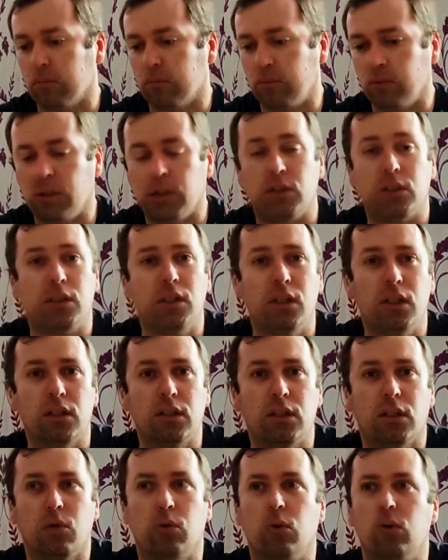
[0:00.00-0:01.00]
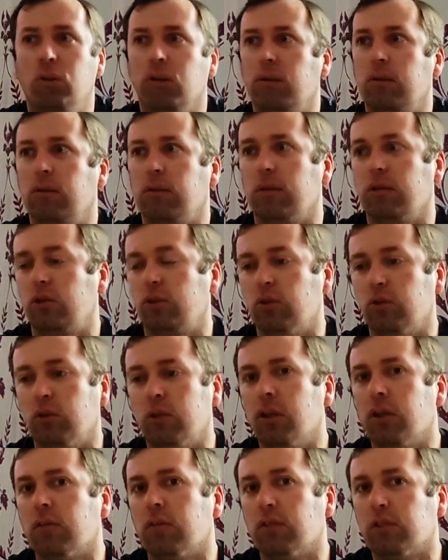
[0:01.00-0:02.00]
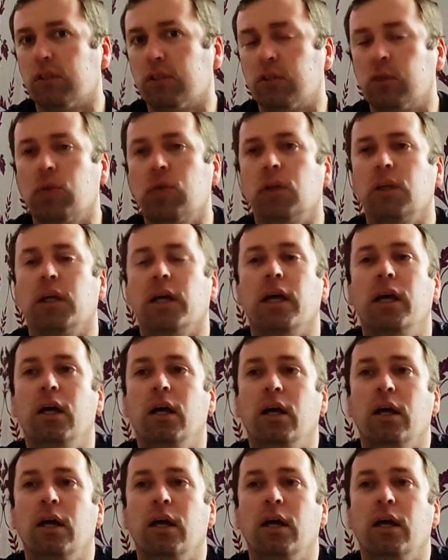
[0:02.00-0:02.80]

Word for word: мне не сильно заходит, от чего-то я в восторге,